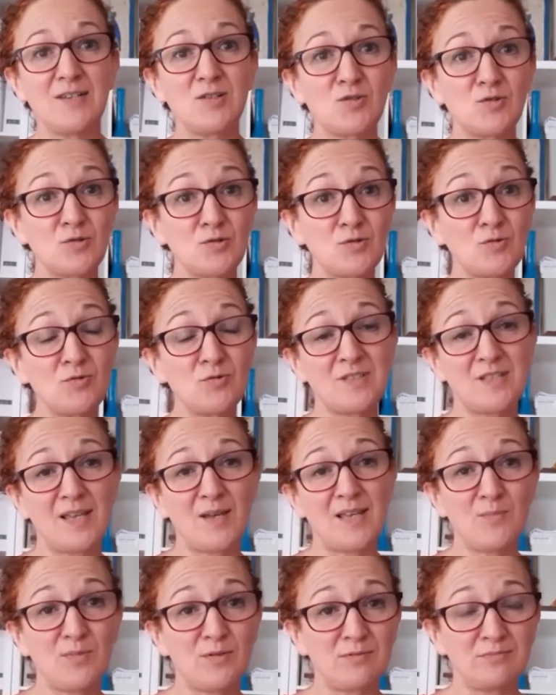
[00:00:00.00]
Il y a une chose toute
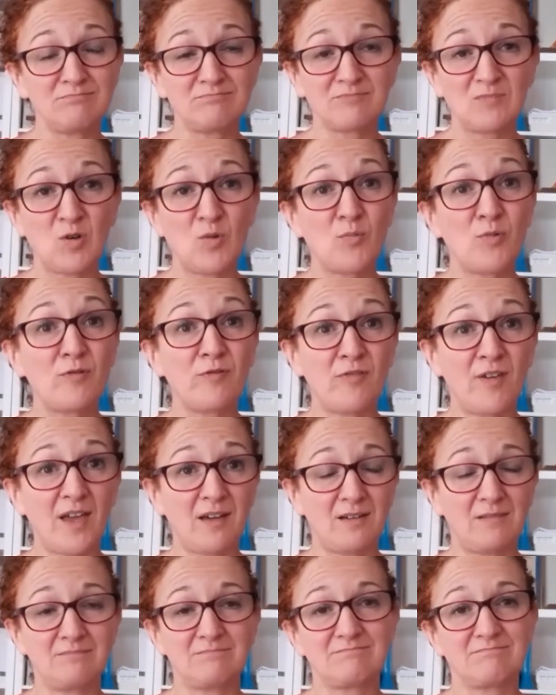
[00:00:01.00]
simple qu'on peut
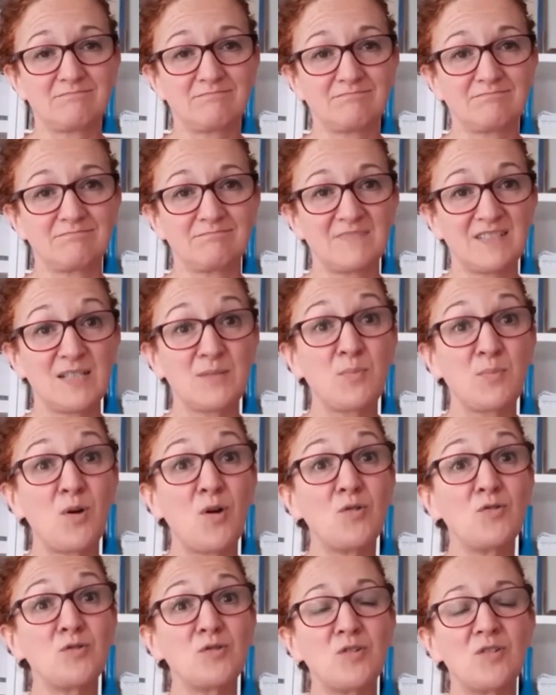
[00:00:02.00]
faire c'est
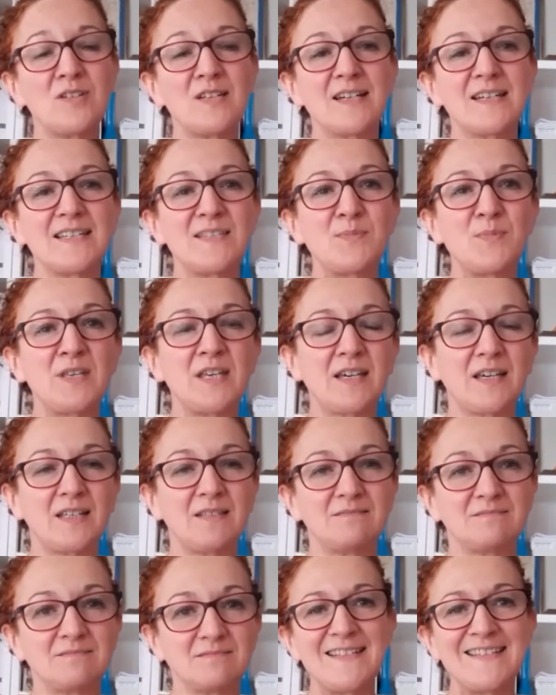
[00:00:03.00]
prendre le temps de
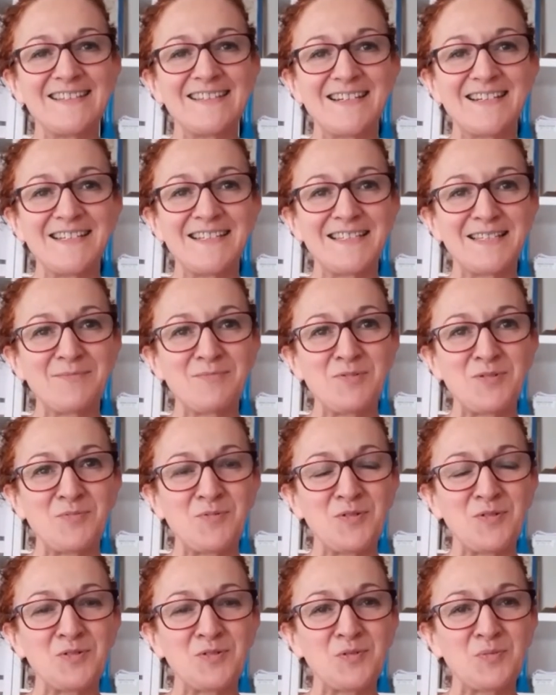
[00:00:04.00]
respirer. Il s'agit
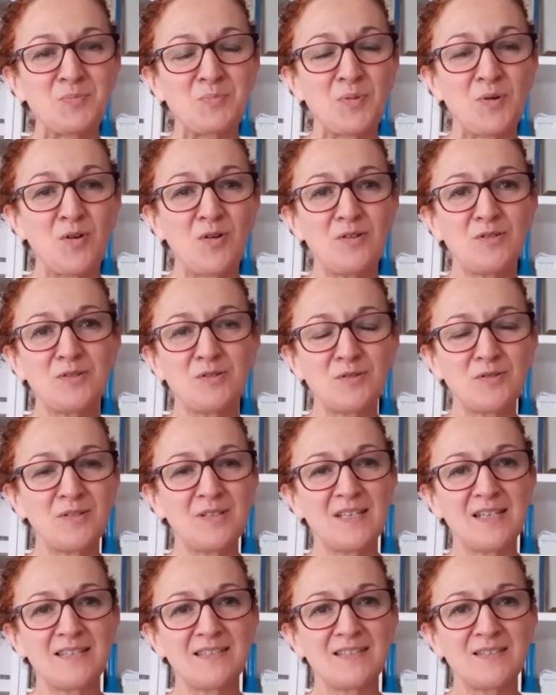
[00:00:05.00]
simplement de prendre
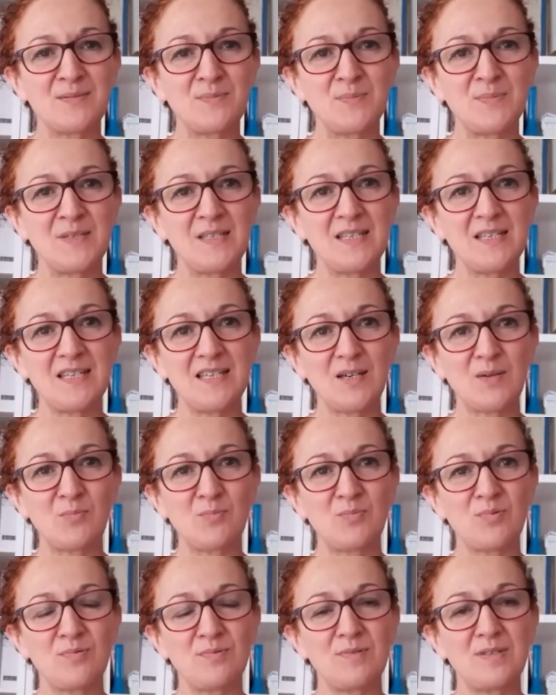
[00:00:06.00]
une inspire
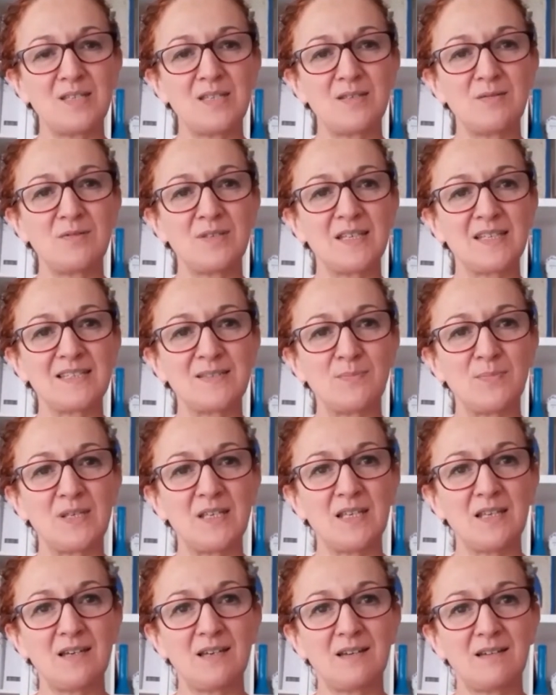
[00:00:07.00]
puis une
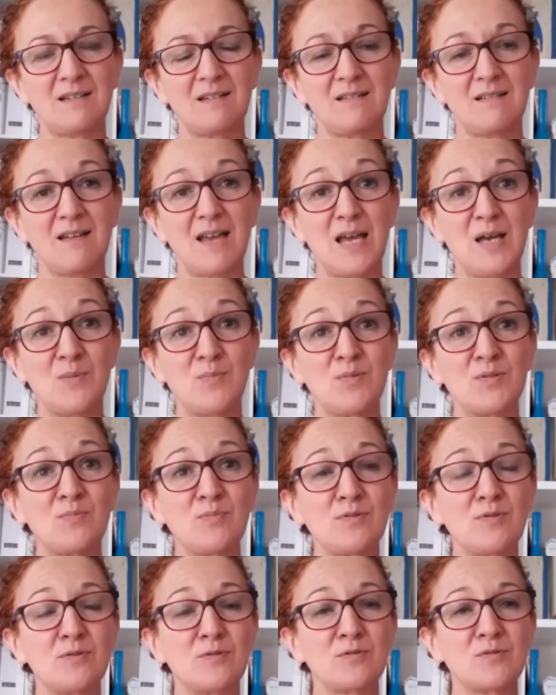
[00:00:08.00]
expire un peu
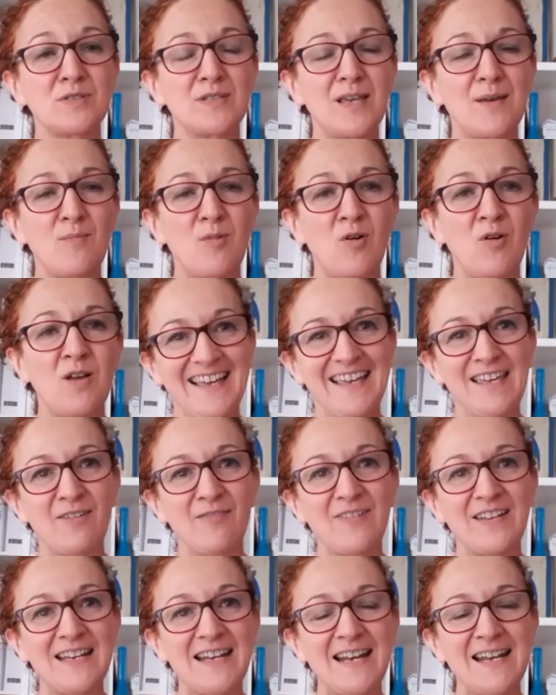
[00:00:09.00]
plus consciemment. Et
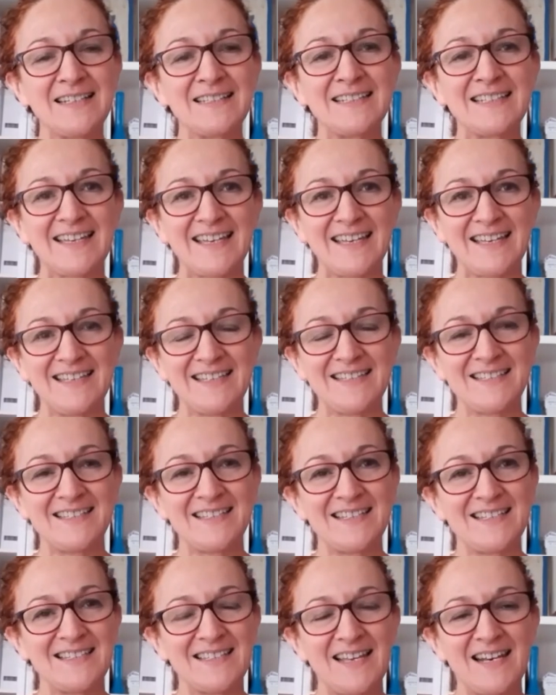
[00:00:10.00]
en fait, l'intérêt,
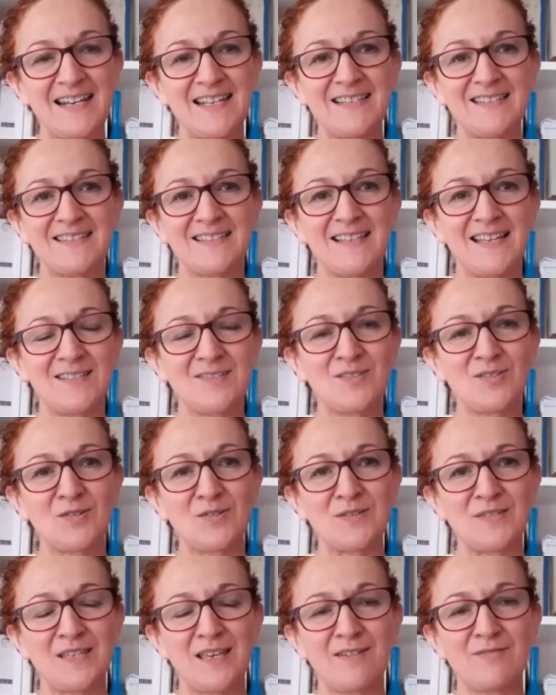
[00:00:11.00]
c'est que ça laisse à
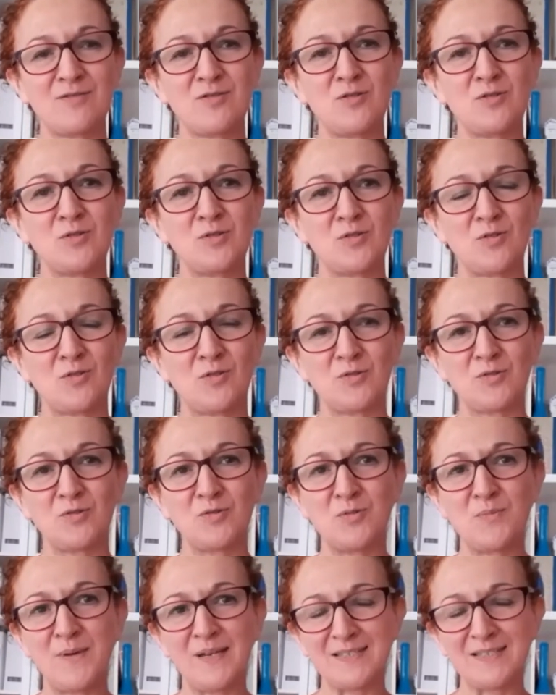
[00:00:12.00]
notre cerveau le temps
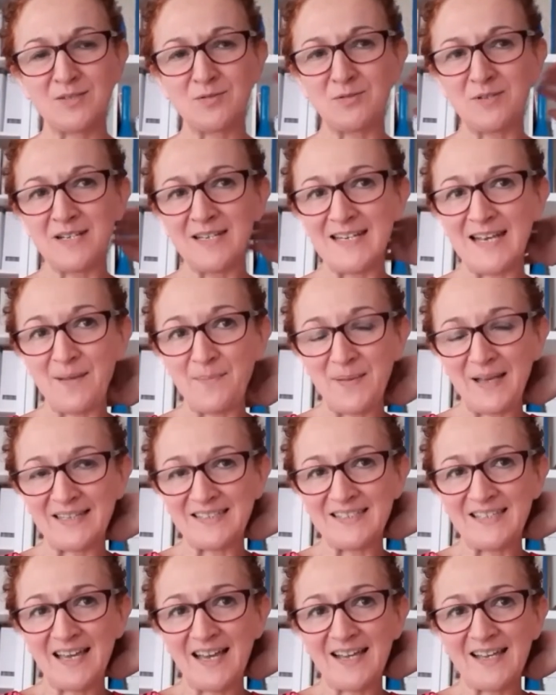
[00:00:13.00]
de basculer de la
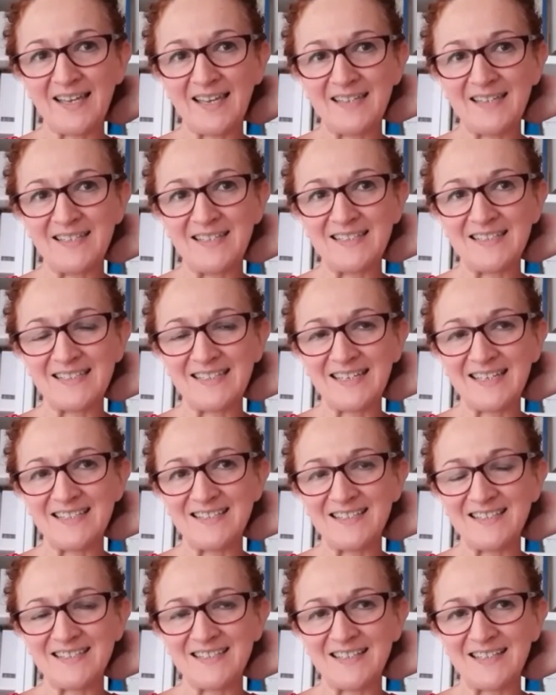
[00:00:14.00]
partie archaïque
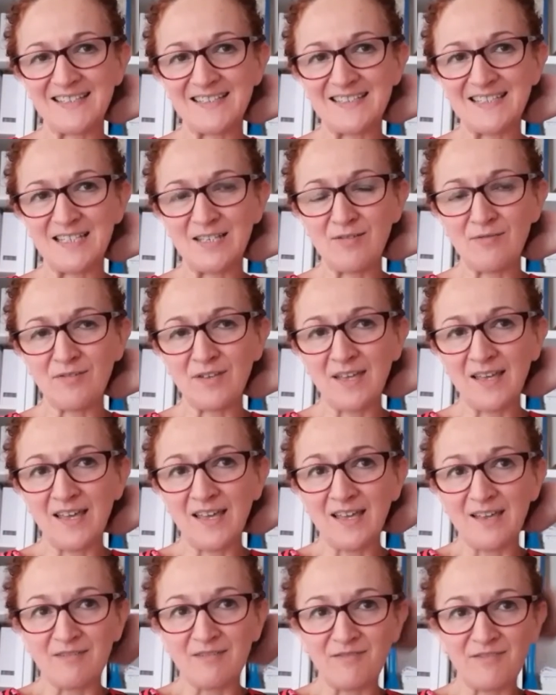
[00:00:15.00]
très instinctive
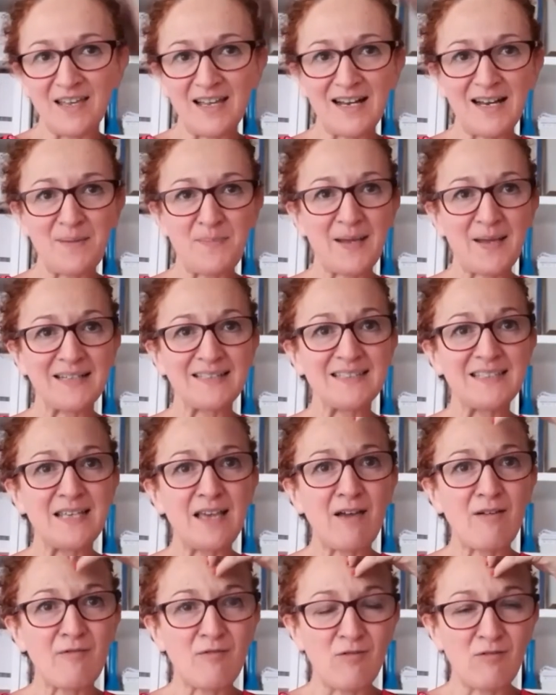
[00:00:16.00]
vers la
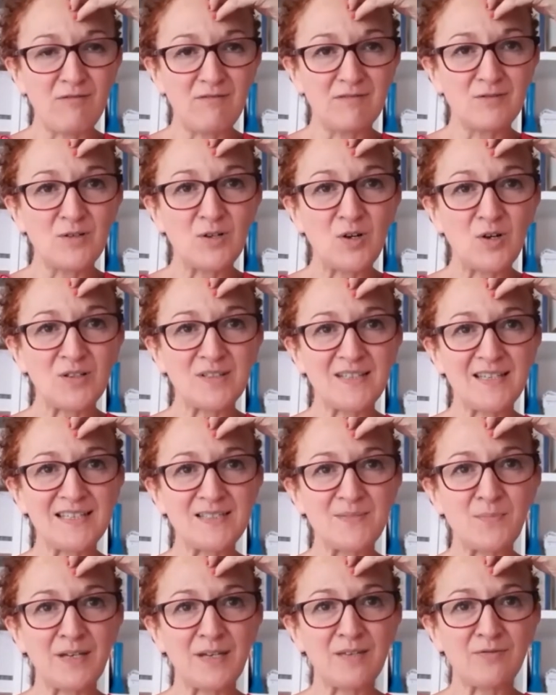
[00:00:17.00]
partie avant, le
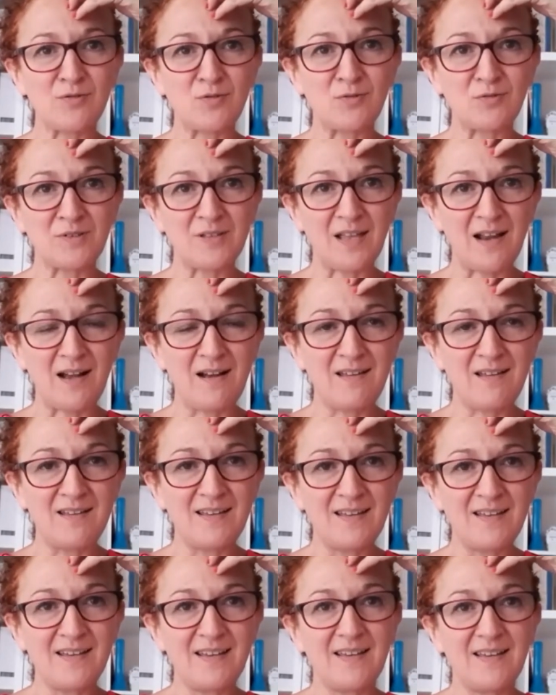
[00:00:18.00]
cortex préfrontal,
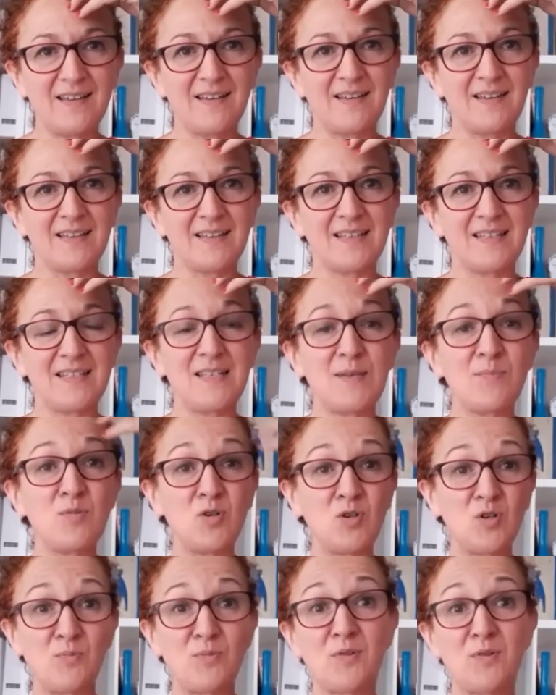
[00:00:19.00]
qui est
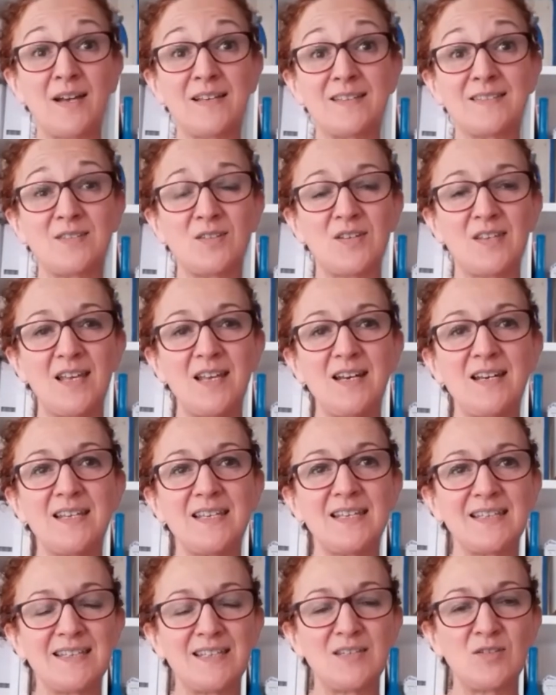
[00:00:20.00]
beaucoup plus
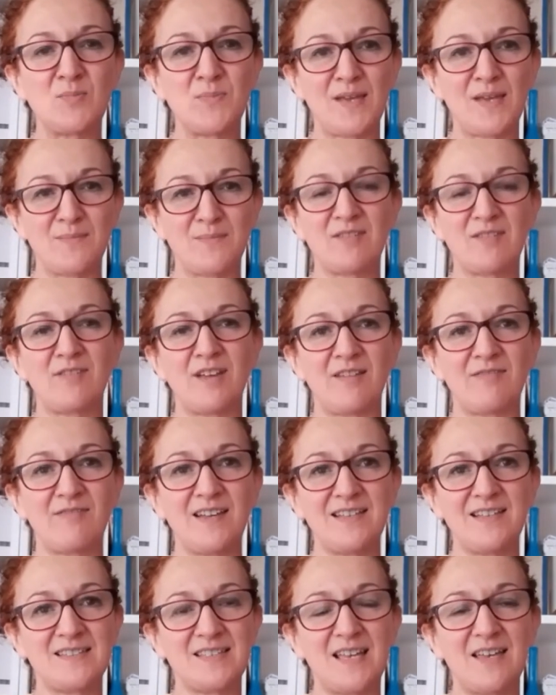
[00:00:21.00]
rationnel et qui nous permet de
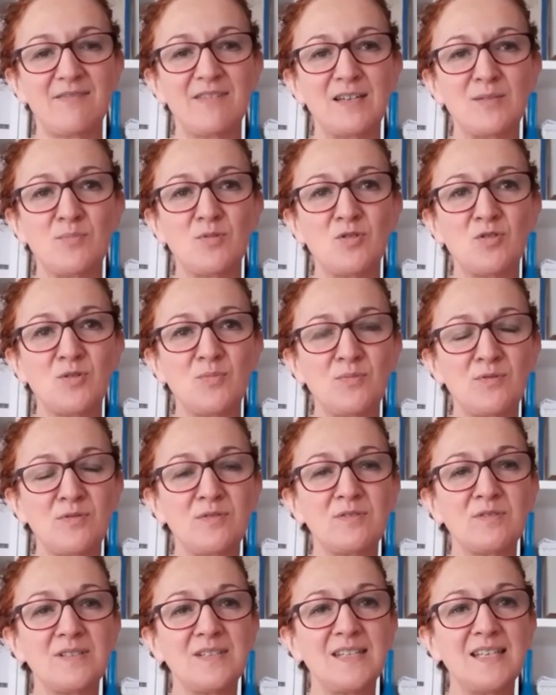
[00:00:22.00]
faire face avec beaucoup
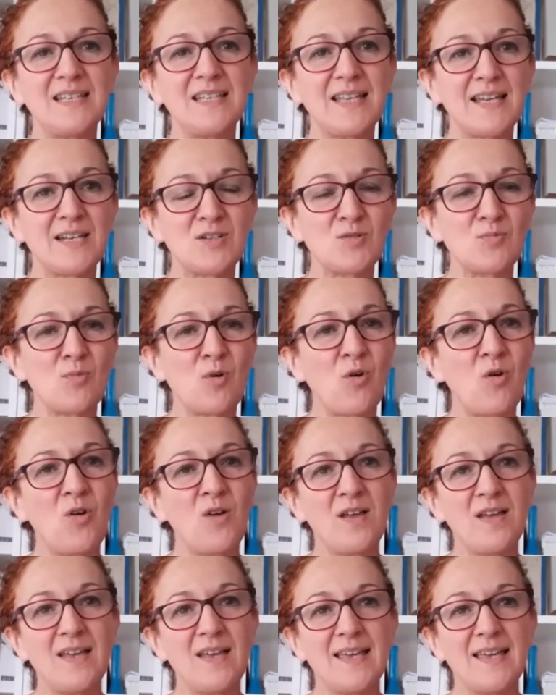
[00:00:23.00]
plus de détachement.